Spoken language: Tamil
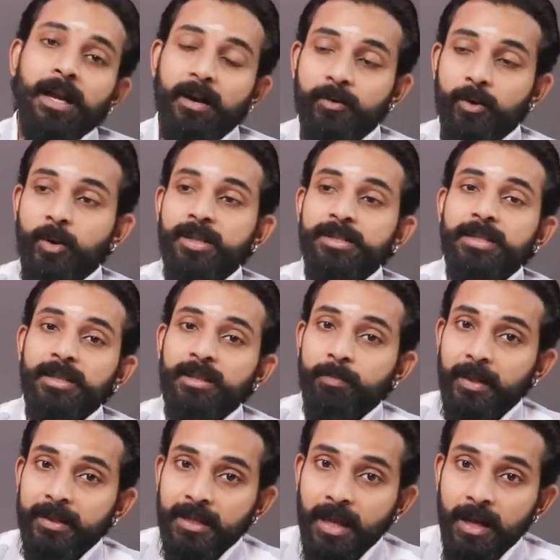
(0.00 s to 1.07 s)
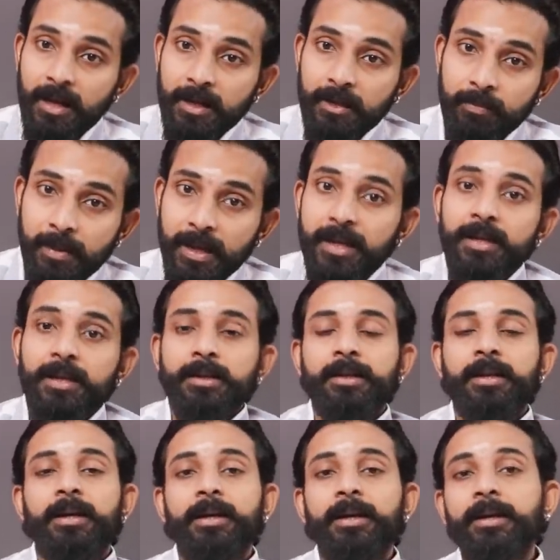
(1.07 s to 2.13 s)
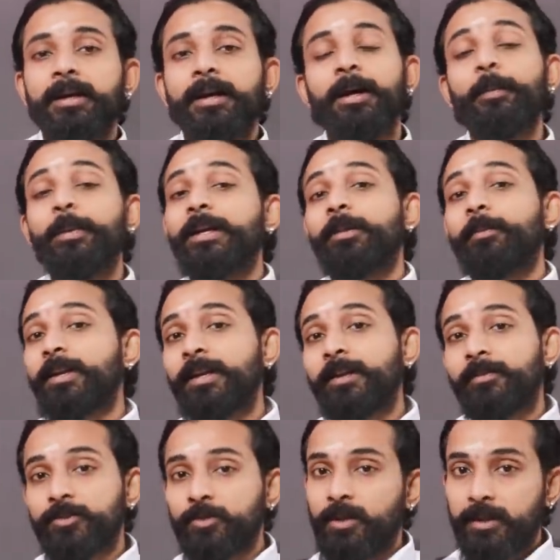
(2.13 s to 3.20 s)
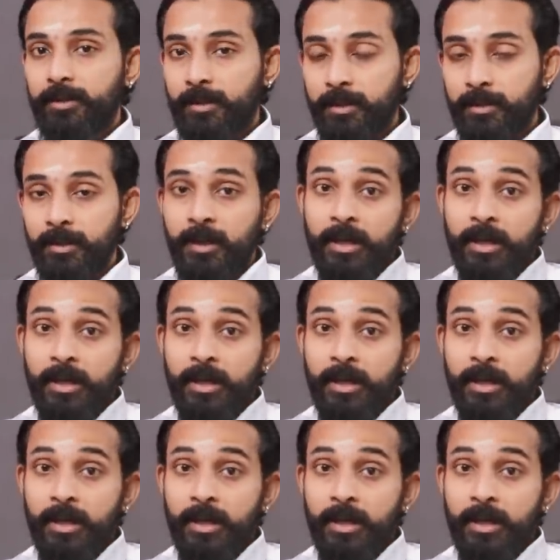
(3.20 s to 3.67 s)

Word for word: அவரோட சேர்ந்து பதினாறு பேர் இழக்கிறாங்க அப்படிங்கிற மாதிரி அவர் சொல்லியிருந்தார்